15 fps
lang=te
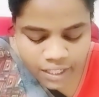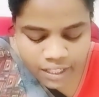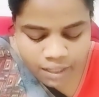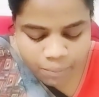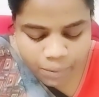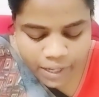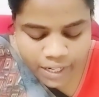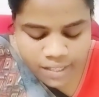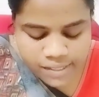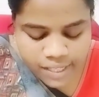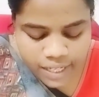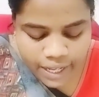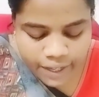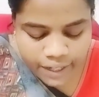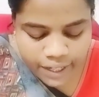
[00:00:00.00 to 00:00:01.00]
ఎప్పుడైనా
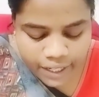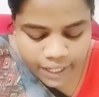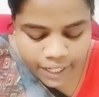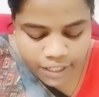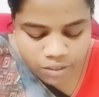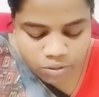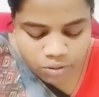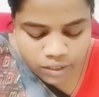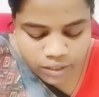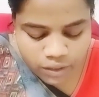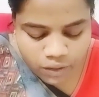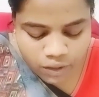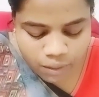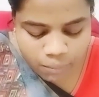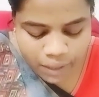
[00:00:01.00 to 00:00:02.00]
సరే ఆ యొక్క రైతు అతని
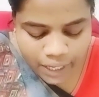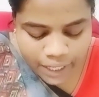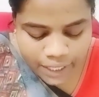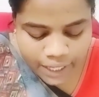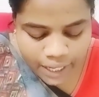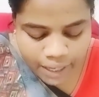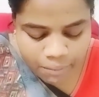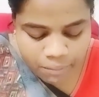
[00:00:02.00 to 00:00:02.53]
యొక్క భార్య